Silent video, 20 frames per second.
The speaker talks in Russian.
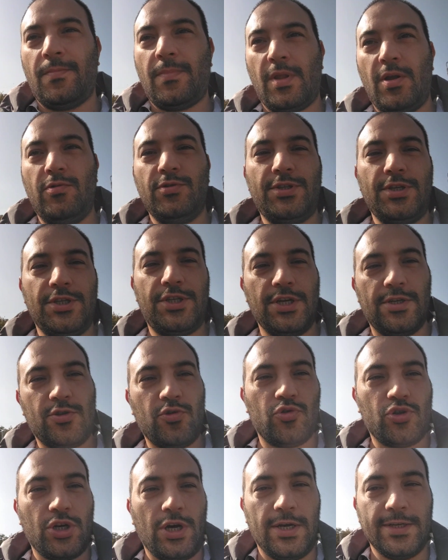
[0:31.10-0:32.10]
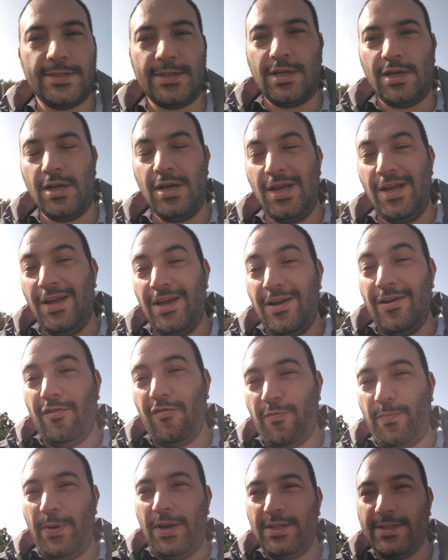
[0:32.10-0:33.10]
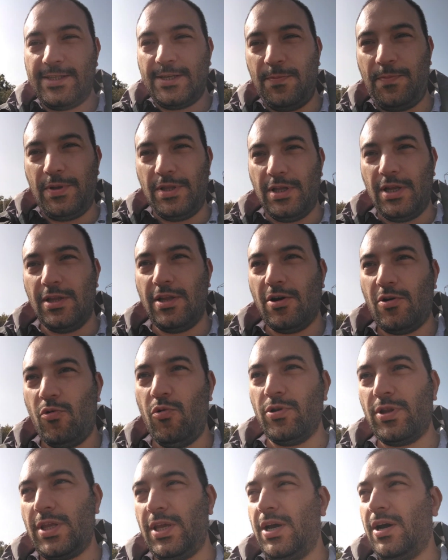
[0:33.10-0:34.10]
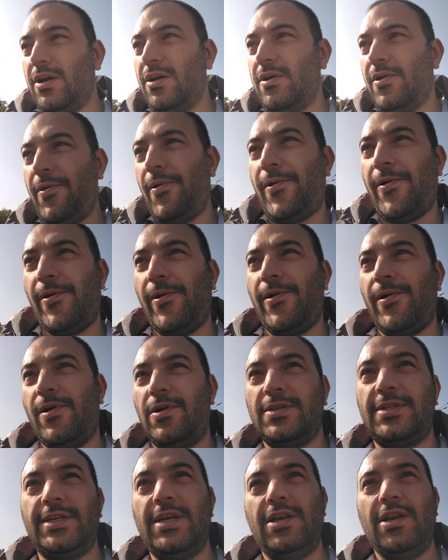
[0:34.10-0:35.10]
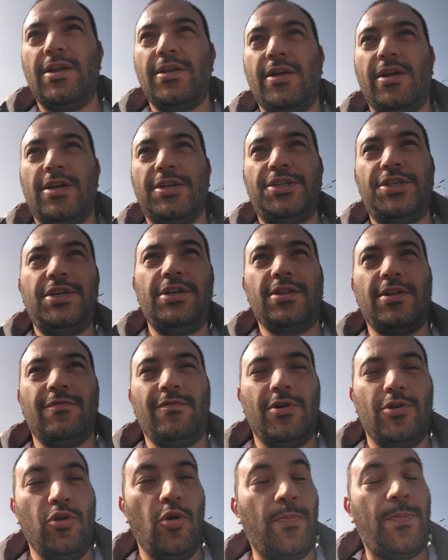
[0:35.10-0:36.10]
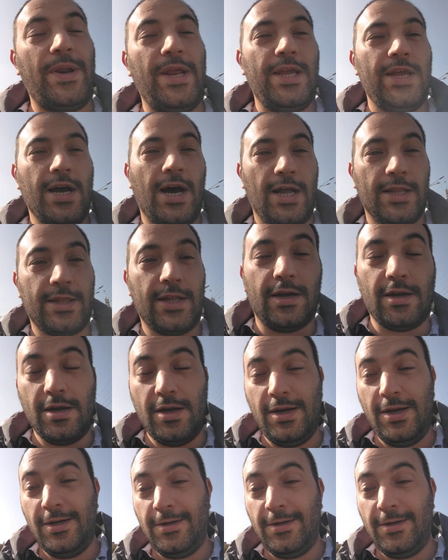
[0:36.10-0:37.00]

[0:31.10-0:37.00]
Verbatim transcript: ну, сейчас ужасно. Ну, в принципе, на доход я э, сильно не рассчитываю, но приятно.